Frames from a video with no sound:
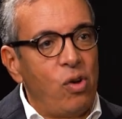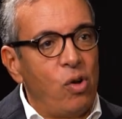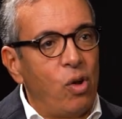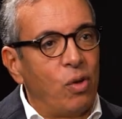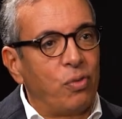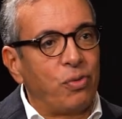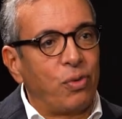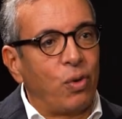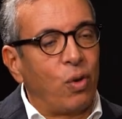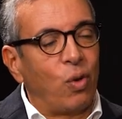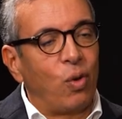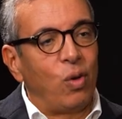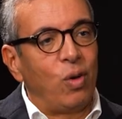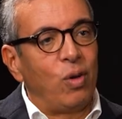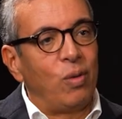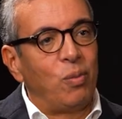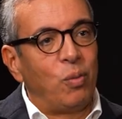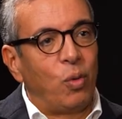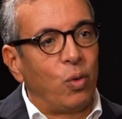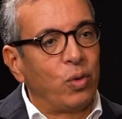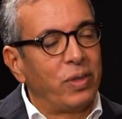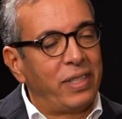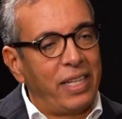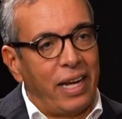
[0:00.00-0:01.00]
l'offre
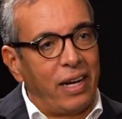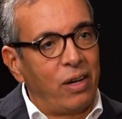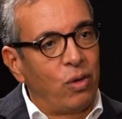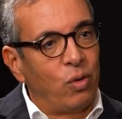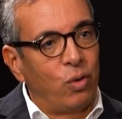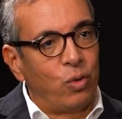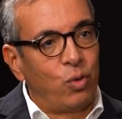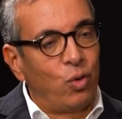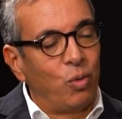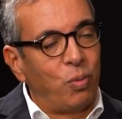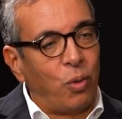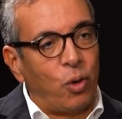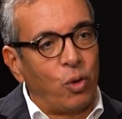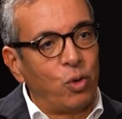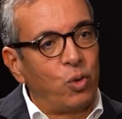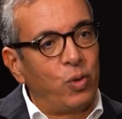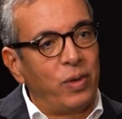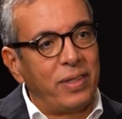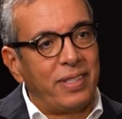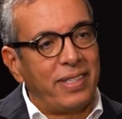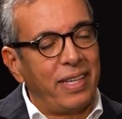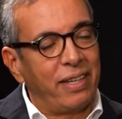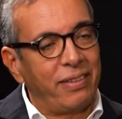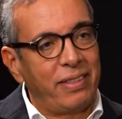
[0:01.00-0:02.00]
mondiale de produits
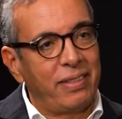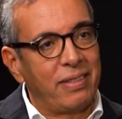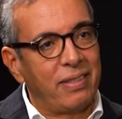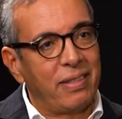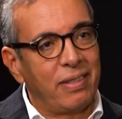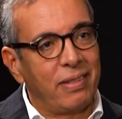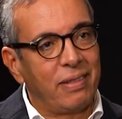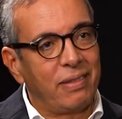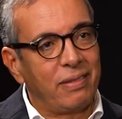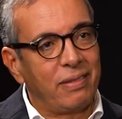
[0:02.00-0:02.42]
et de services.